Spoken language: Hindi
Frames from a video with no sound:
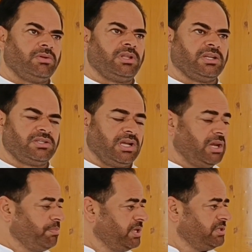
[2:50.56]
और 10
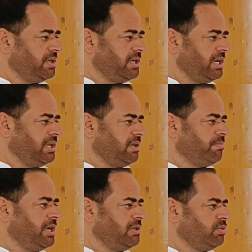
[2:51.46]
साल प्रेसिडेंट रहने
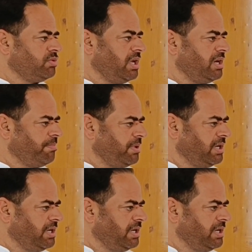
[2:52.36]
के बाद वो सारा